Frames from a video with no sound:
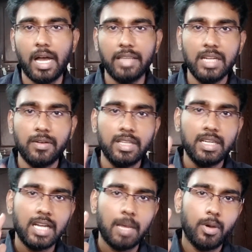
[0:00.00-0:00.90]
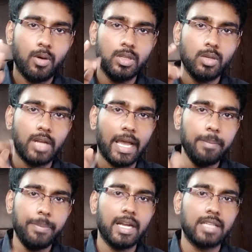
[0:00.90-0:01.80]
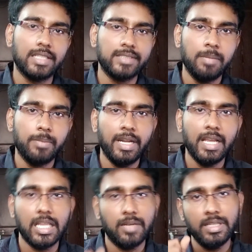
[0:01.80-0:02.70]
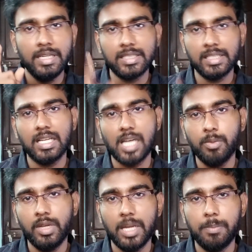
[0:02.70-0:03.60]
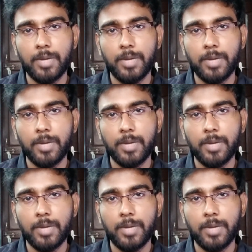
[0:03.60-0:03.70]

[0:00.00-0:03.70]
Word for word: அதில் வந்துட்டு நம்ம வந்து ஒரு ஐபி அட்ரஸ் அசைன் பண்ணி அதை வந்து இன்டர்நெட்டில் கம்யூனிகேட்